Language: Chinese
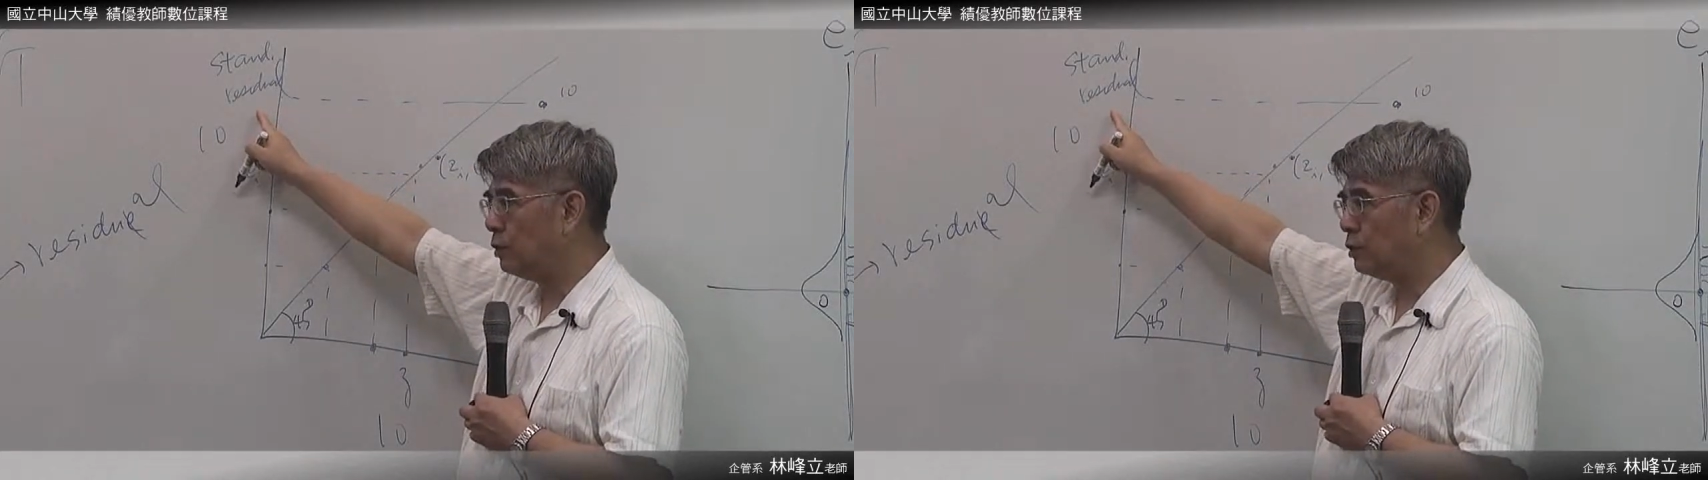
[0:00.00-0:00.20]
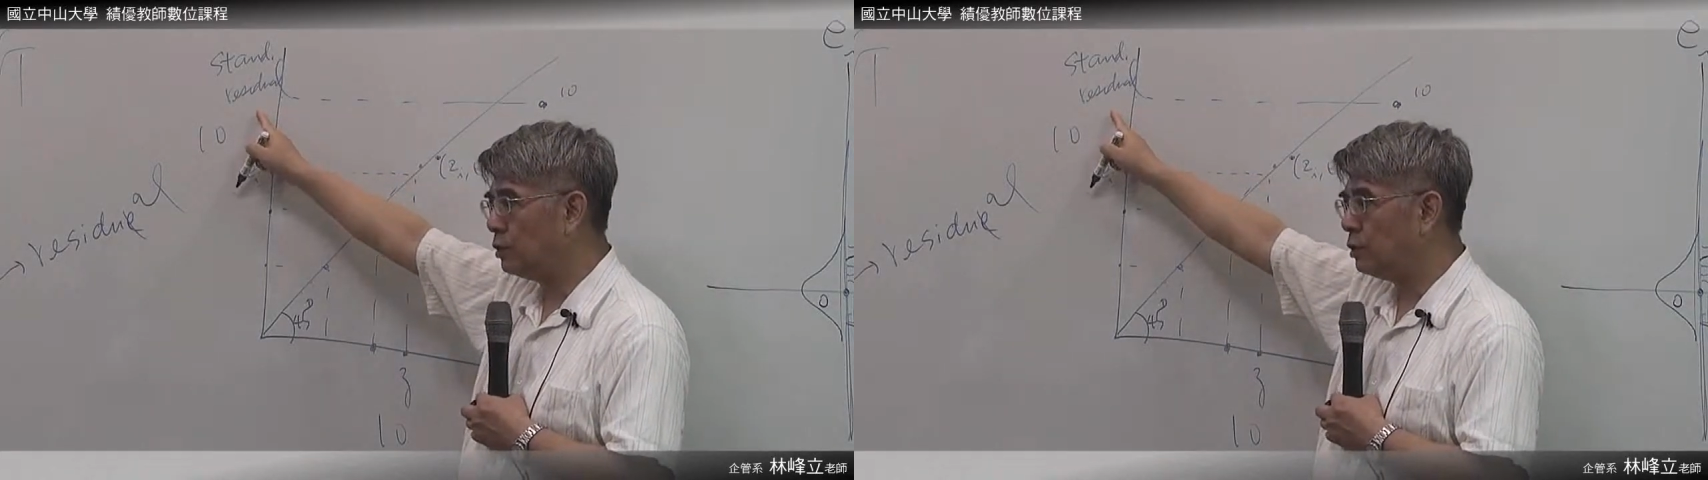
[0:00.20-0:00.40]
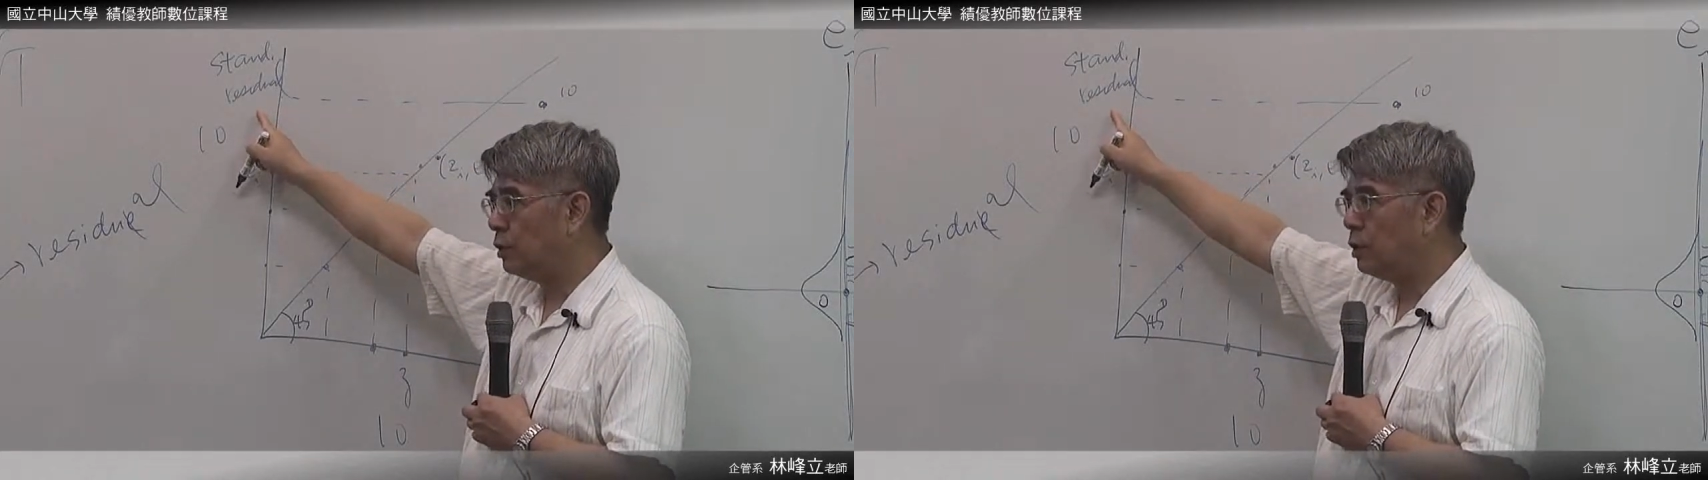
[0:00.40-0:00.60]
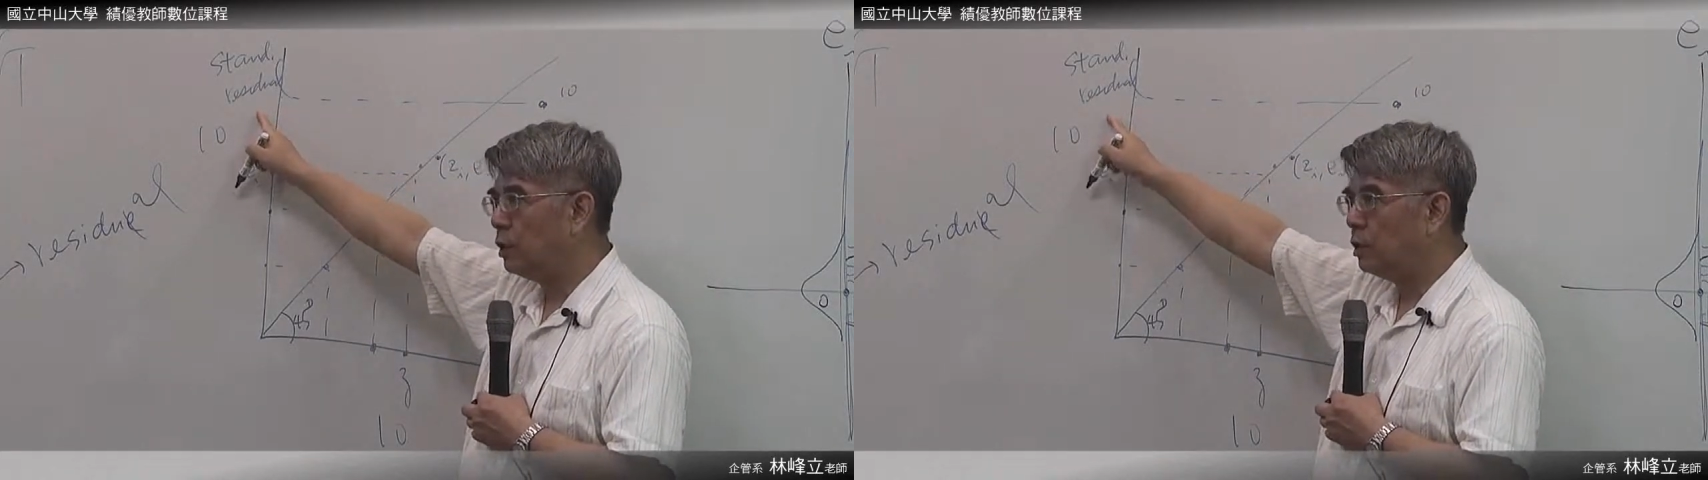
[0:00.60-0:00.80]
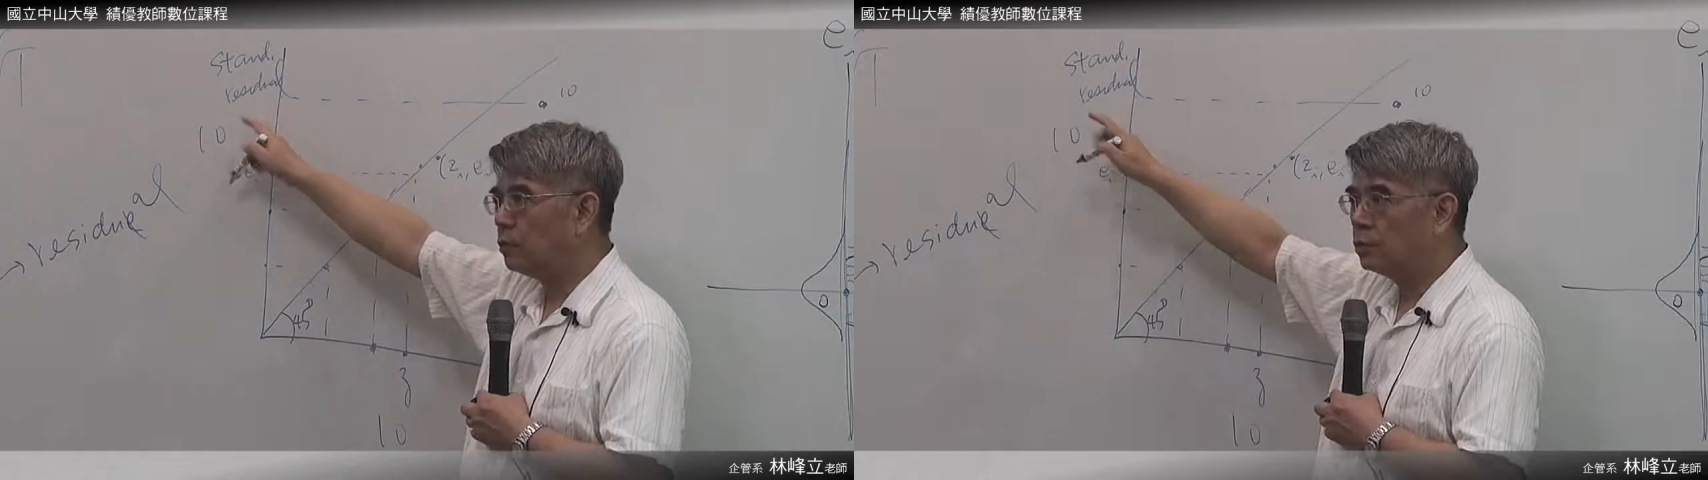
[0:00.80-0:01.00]
的值
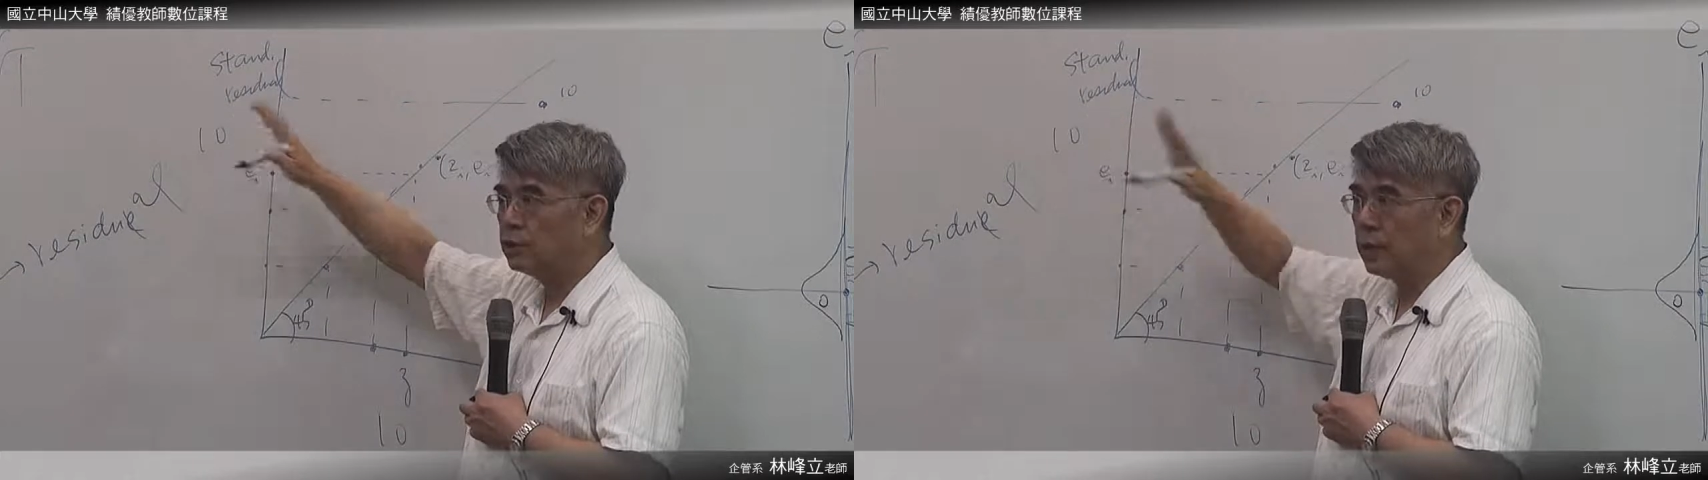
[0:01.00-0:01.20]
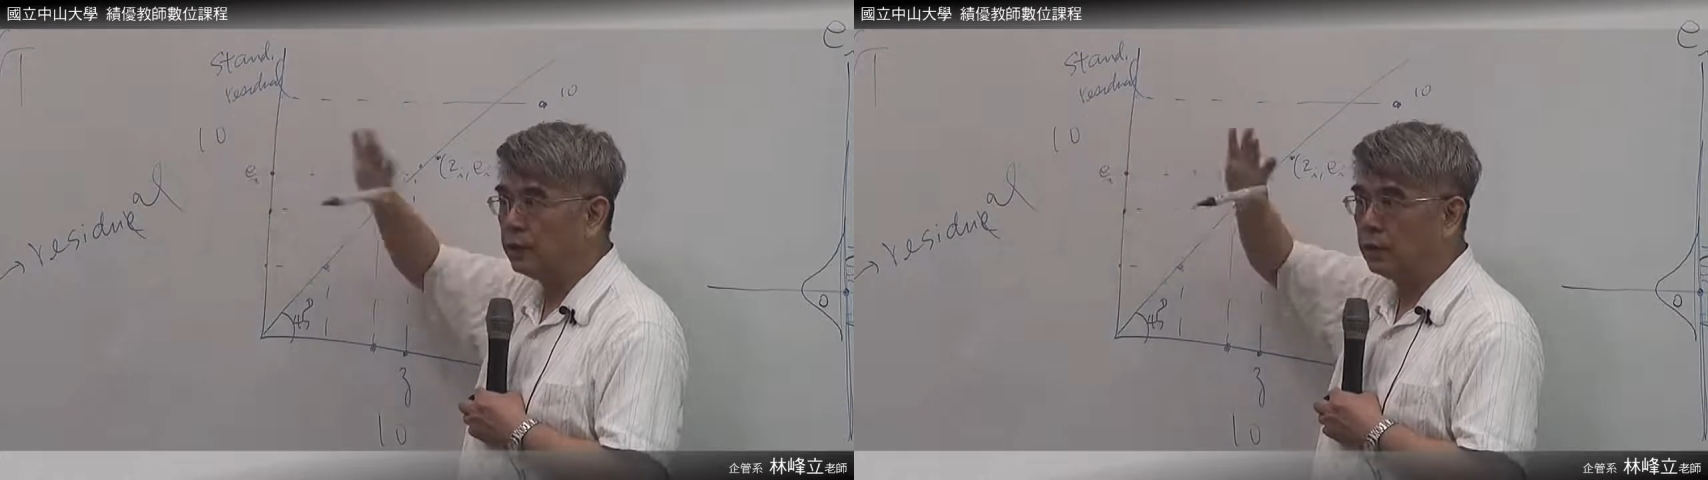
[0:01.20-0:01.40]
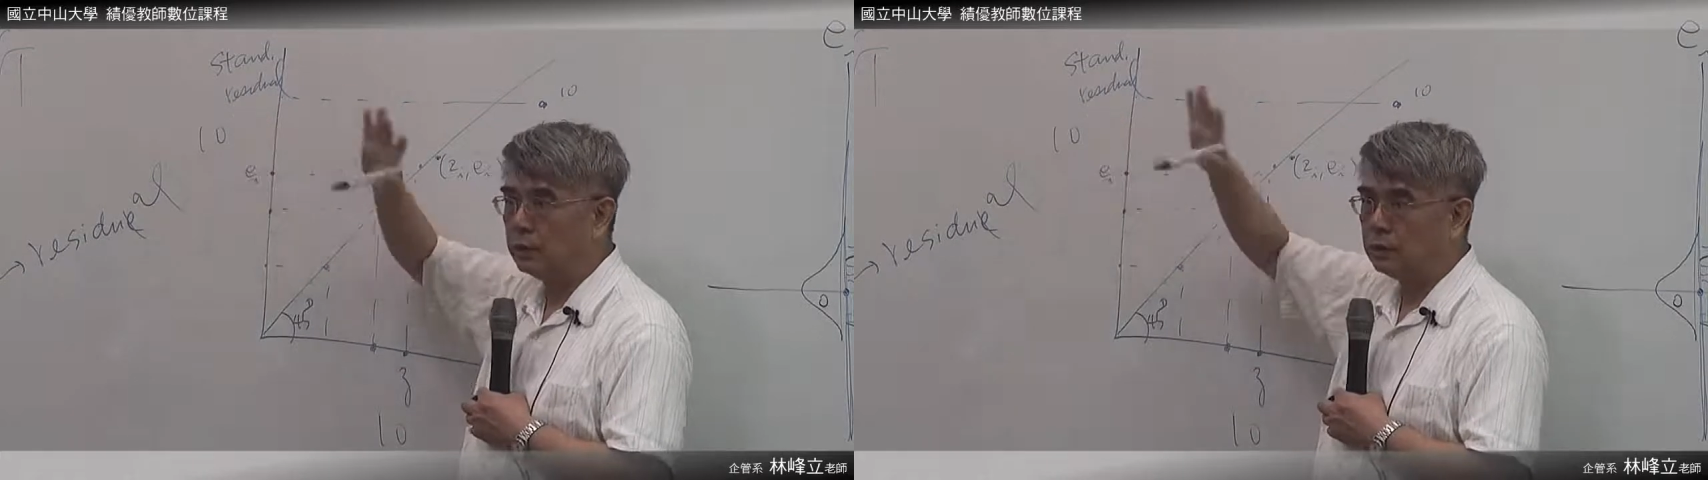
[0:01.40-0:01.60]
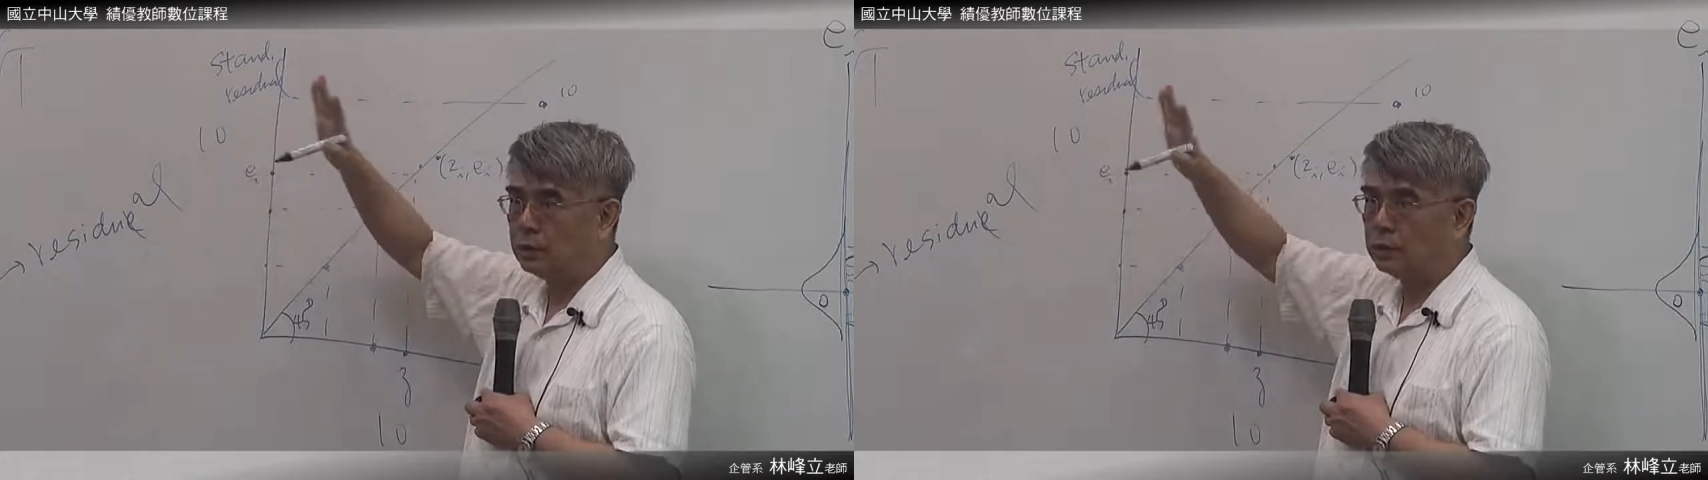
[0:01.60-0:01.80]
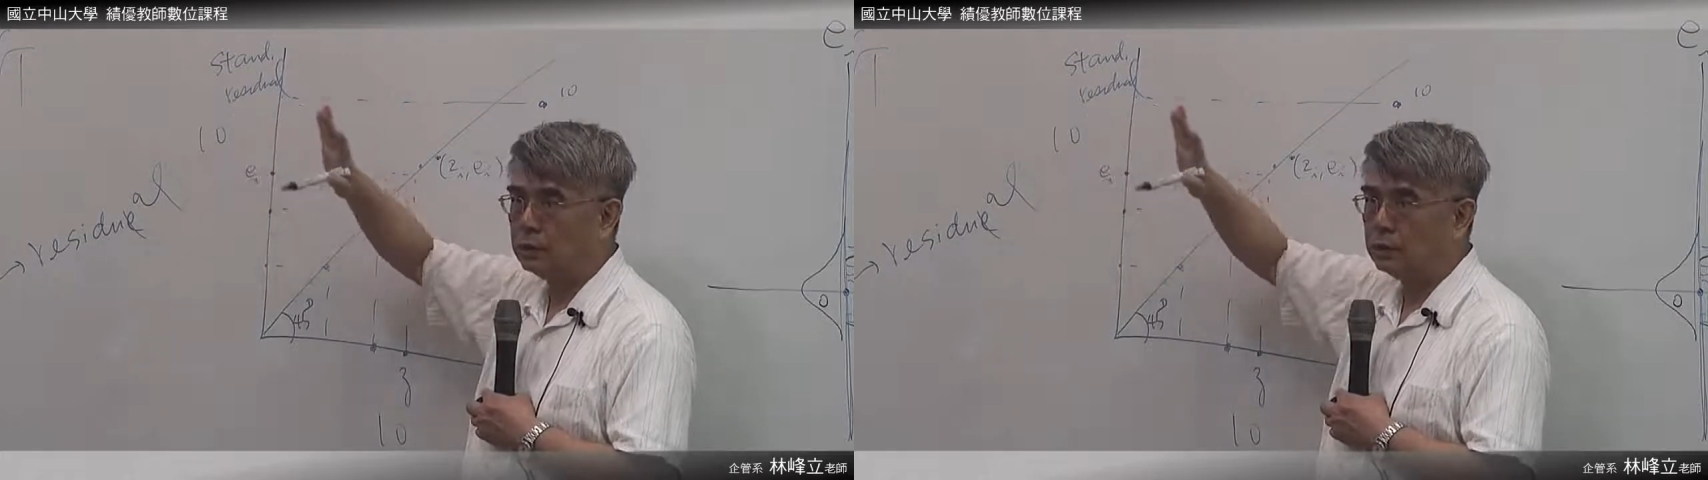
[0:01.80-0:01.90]
都是相等的，